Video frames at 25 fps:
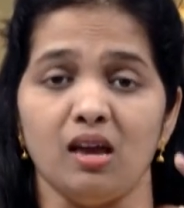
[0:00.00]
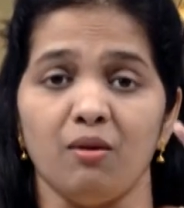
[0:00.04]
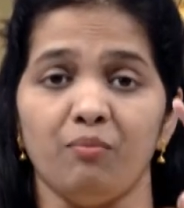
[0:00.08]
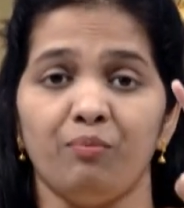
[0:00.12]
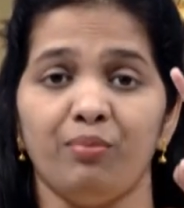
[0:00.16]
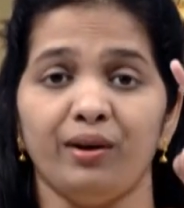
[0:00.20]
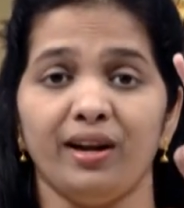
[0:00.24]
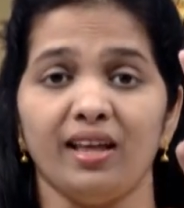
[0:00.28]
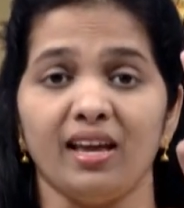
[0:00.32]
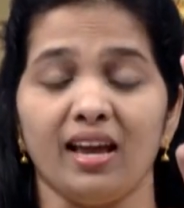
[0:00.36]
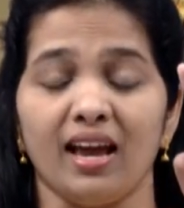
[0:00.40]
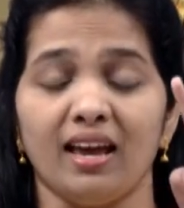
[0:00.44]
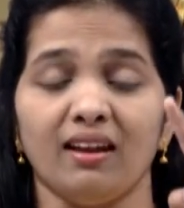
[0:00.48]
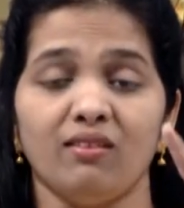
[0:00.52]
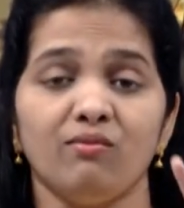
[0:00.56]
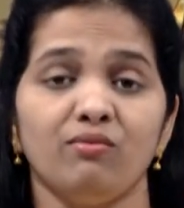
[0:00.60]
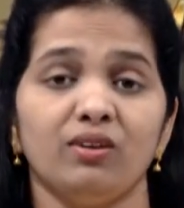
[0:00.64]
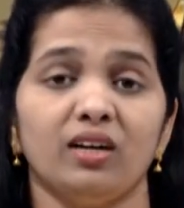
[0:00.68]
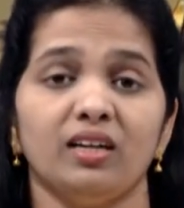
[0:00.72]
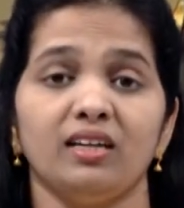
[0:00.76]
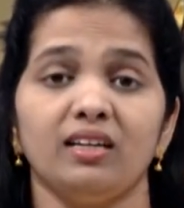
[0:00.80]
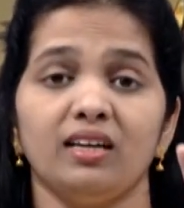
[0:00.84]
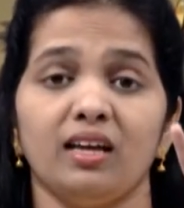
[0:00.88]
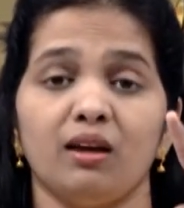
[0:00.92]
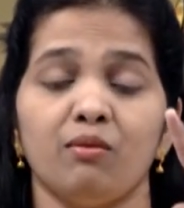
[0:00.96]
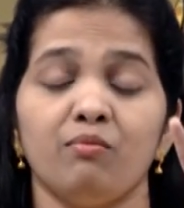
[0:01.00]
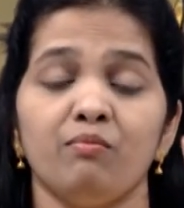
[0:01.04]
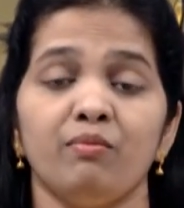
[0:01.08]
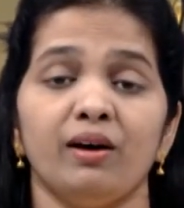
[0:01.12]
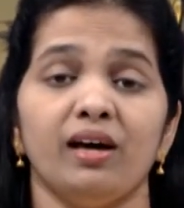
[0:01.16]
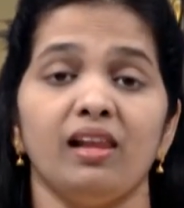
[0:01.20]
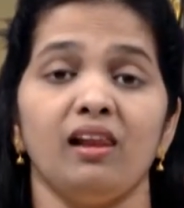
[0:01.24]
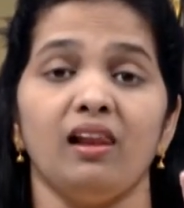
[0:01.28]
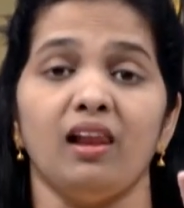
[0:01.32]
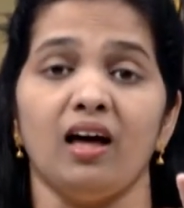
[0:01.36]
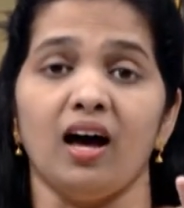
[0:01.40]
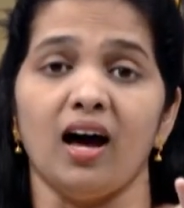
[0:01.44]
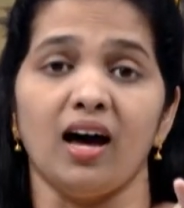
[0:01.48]
எப்படி எட்வர்ட்
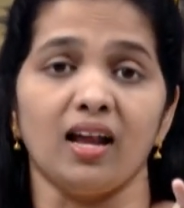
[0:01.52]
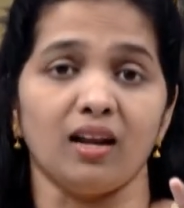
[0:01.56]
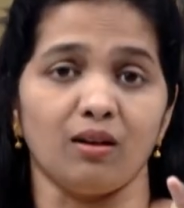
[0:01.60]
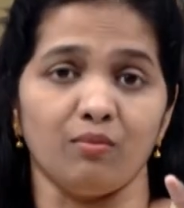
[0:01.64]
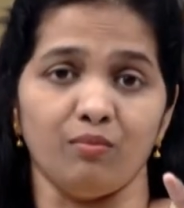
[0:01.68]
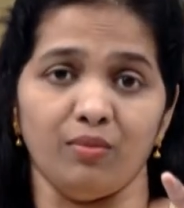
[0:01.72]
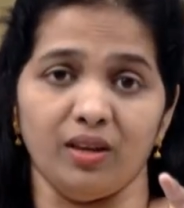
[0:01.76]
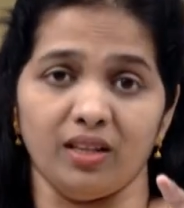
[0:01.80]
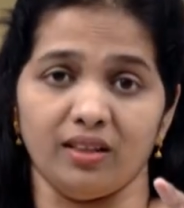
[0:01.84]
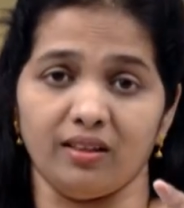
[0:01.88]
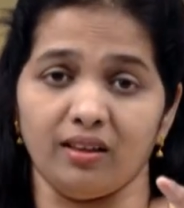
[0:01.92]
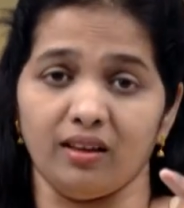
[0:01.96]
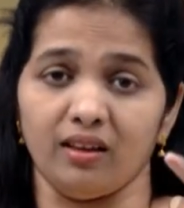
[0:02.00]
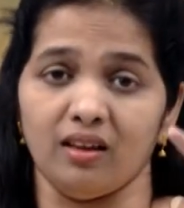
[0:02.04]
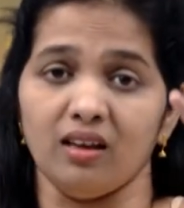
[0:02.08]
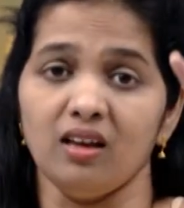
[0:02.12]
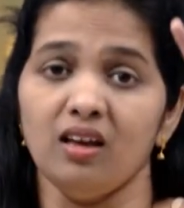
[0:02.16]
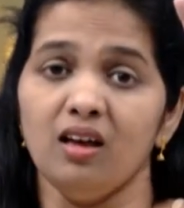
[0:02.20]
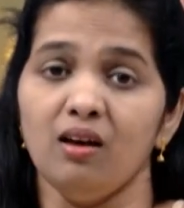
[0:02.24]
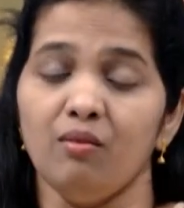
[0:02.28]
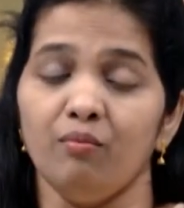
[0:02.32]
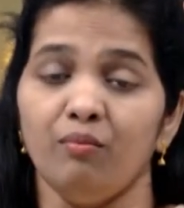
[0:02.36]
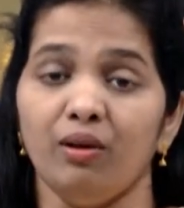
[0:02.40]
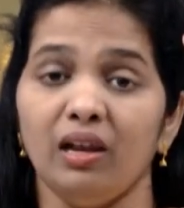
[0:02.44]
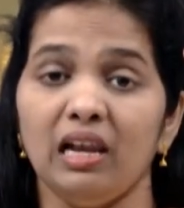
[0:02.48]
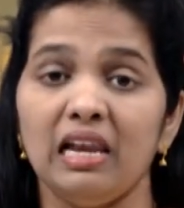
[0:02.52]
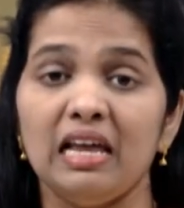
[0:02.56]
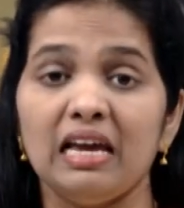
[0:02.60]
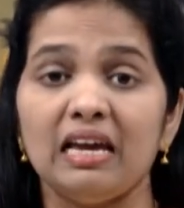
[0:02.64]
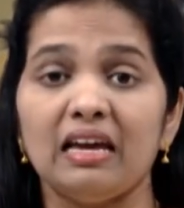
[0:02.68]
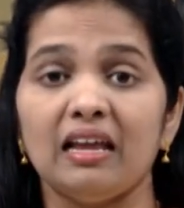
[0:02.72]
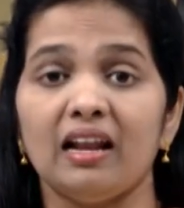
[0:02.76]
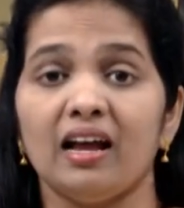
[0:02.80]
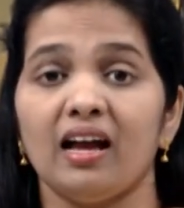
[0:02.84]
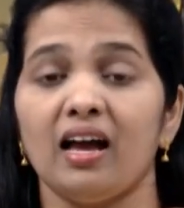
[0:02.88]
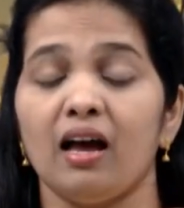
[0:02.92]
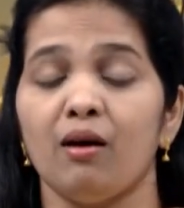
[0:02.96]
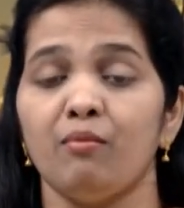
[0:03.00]
கிம்பல் ஆரம்பித்து
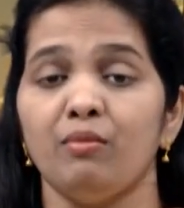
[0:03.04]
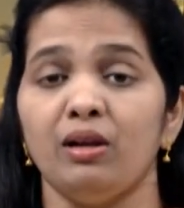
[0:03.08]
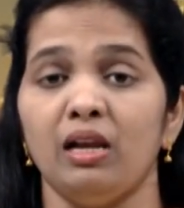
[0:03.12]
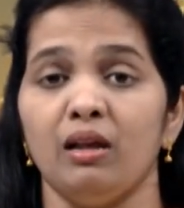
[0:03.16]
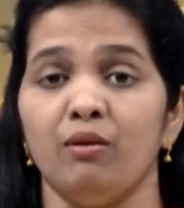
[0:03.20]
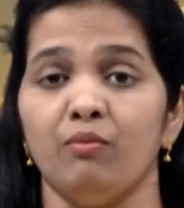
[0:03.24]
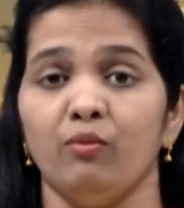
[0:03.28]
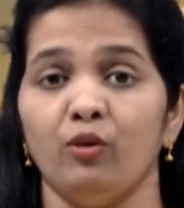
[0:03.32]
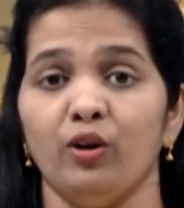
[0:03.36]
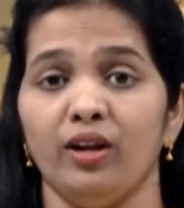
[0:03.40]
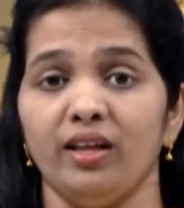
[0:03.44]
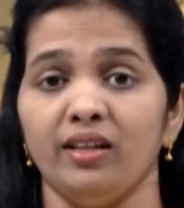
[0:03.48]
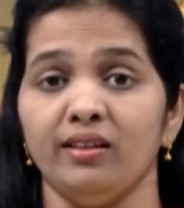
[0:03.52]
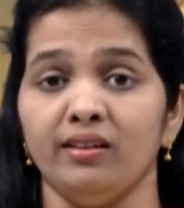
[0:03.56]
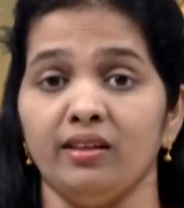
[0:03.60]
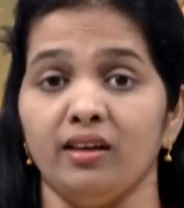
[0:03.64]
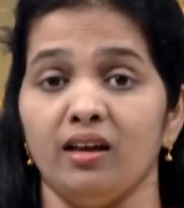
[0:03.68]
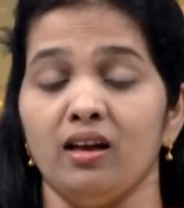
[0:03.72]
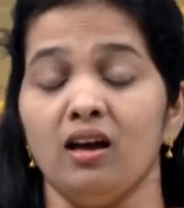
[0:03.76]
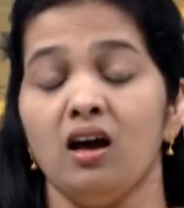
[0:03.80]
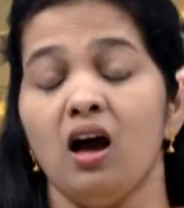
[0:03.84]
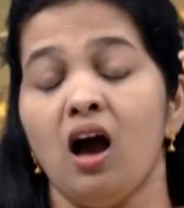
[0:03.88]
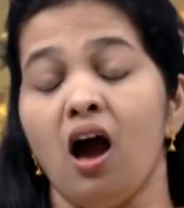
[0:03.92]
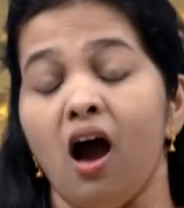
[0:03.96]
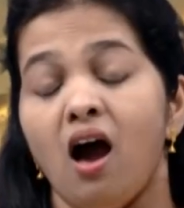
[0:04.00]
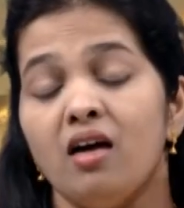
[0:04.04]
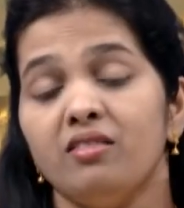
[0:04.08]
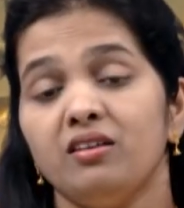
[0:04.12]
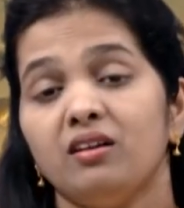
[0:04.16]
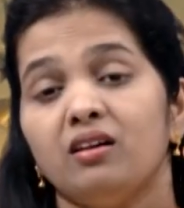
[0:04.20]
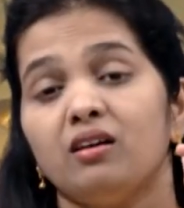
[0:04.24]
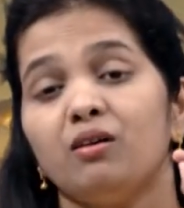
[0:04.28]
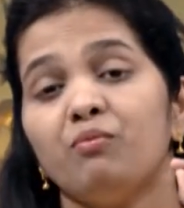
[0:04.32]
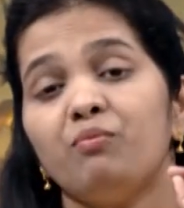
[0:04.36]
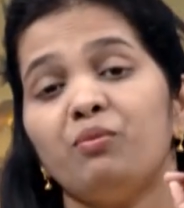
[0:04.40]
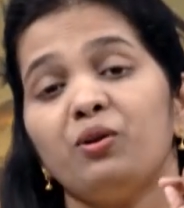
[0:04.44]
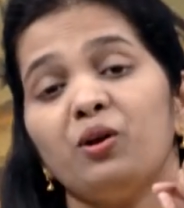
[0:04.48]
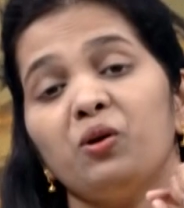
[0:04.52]
பில்லிகிரஹாமில் முடிந்து
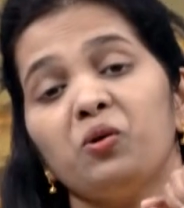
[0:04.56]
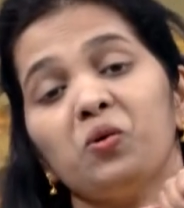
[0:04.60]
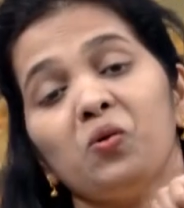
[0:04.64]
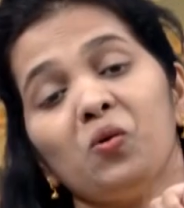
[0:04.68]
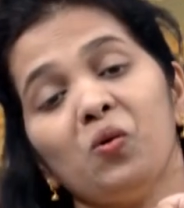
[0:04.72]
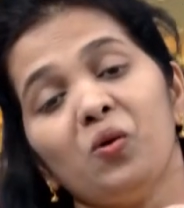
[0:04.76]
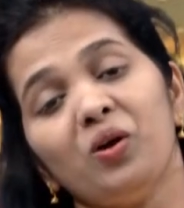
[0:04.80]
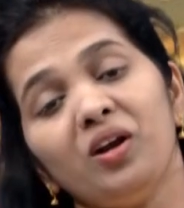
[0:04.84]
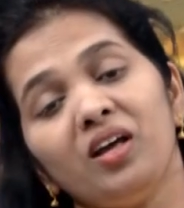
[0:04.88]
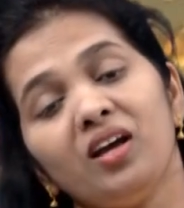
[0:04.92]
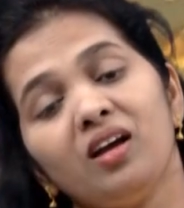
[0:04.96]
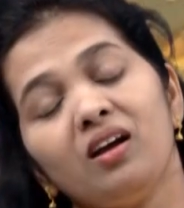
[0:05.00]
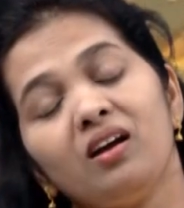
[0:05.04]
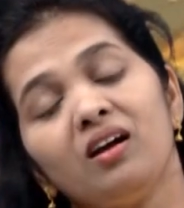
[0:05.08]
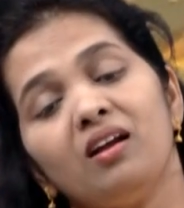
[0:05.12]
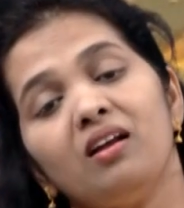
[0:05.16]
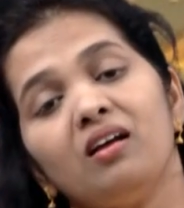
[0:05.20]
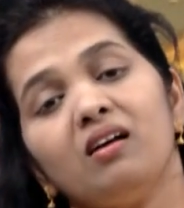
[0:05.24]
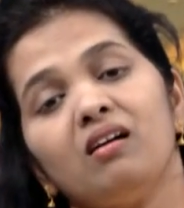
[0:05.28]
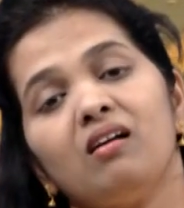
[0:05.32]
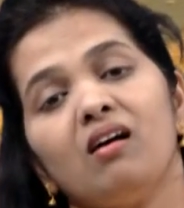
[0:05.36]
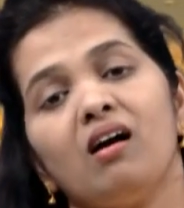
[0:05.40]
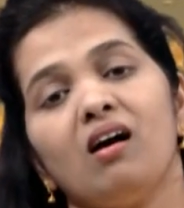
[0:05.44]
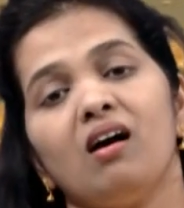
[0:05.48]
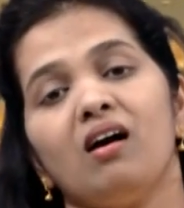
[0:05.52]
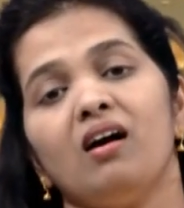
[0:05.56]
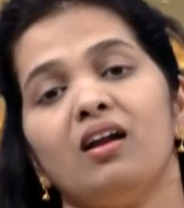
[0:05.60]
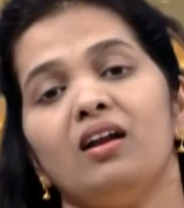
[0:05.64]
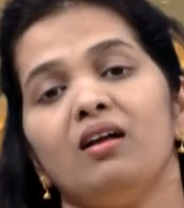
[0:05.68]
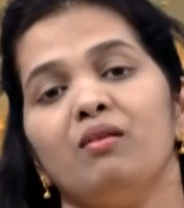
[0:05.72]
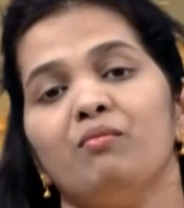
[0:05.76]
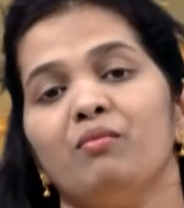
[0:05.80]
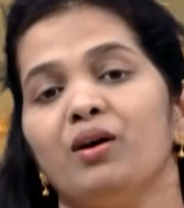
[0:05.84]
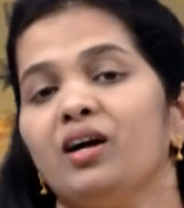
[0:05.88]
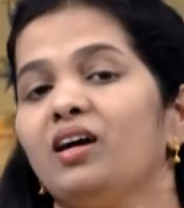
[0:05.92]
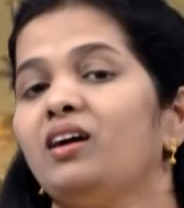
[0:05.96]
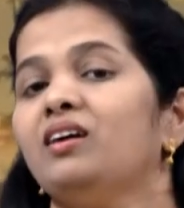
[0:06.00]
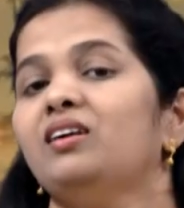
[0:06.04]
அதுக்கப்புறம்
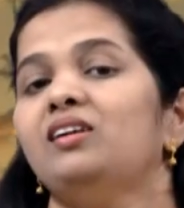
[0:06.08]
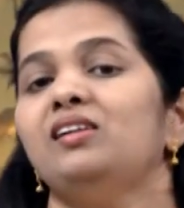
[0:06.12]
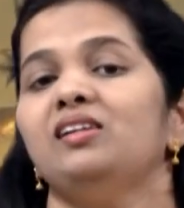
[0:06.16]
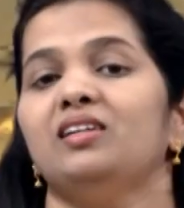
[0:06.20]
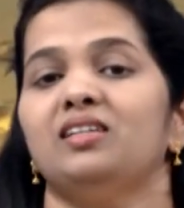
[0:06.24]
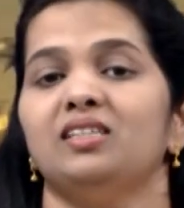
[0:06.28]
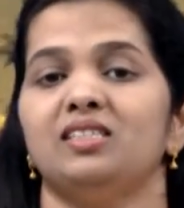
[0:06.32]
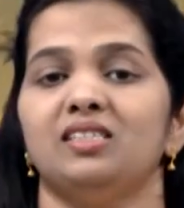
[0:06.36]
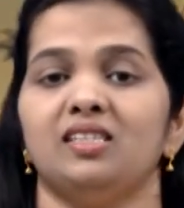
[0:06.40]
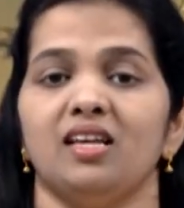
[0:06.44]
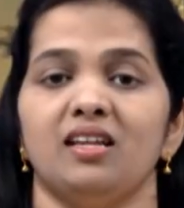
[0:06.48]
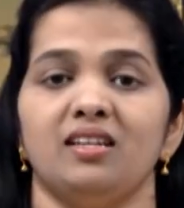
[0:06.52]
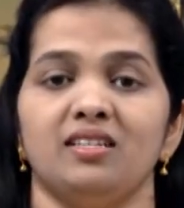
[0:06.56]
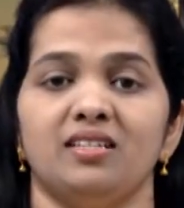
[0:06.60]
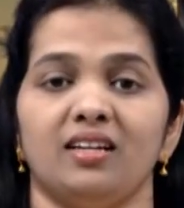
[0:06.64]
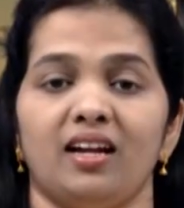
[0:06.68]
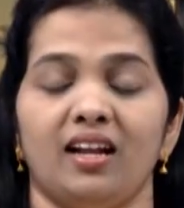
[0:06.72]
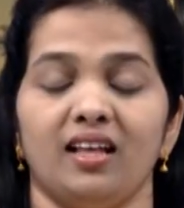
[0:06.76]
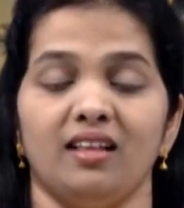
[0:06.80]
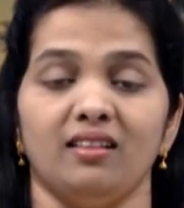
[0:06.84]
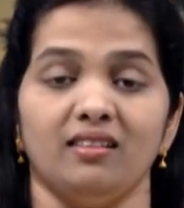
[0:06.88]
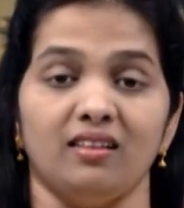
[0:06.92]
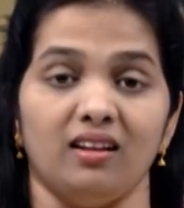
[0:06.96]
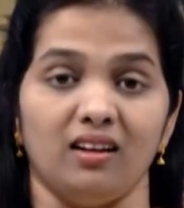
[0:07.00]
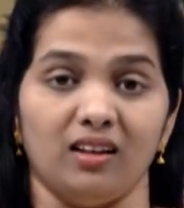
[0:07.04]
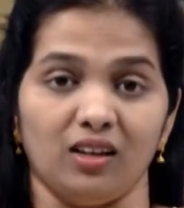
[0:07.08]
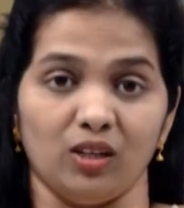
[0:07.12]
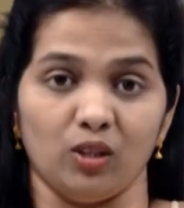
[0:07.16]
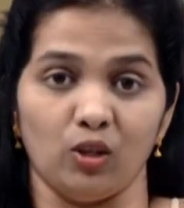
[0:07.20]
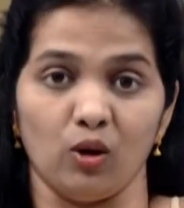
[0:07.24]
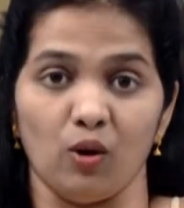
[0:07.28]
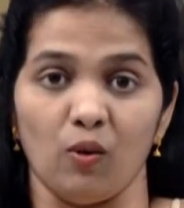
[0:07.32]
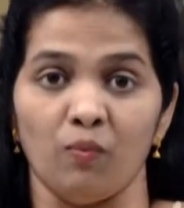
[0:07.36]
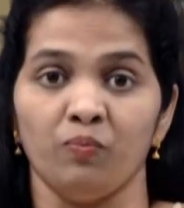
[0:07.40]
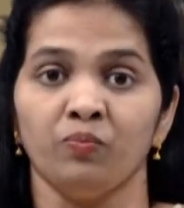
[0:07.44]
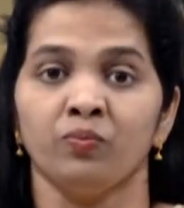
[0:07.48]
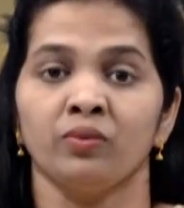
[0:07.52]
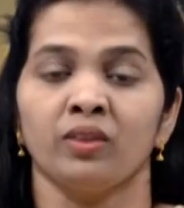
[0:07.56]
கோடிக்கணக்கான மக்களுக்கு
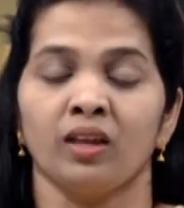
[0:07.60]
சென்றடைந்திருக்குதோ